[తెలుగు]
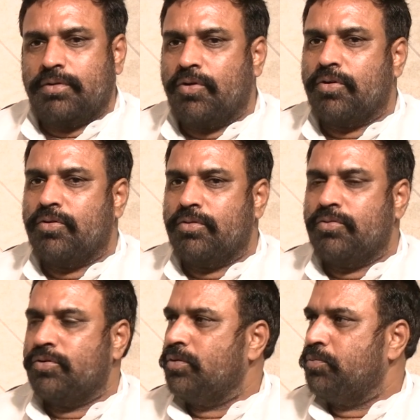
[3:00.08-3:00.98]
గౌరవం
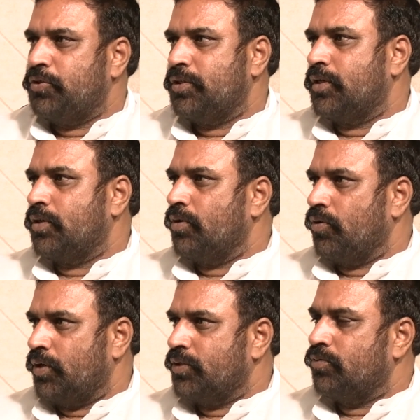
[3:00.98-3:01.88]
గుర్తింపించేటటువంటి
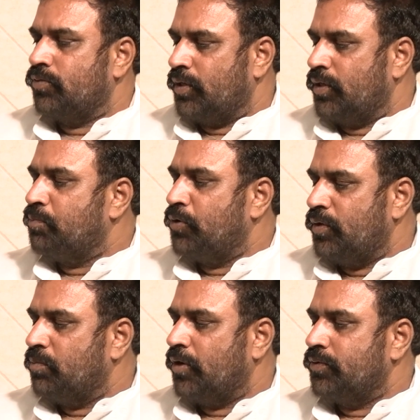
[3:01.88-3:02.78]
అవకాశం ఉందని ఇప్పుడు
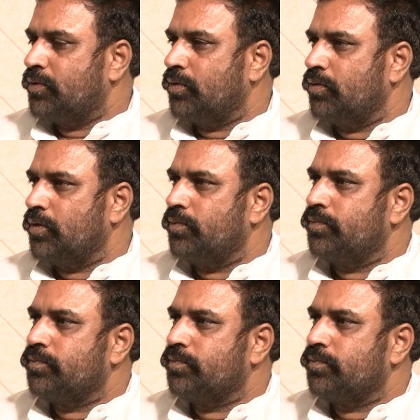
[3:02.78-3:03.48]
నేను భావిస్తా ఉన్నాను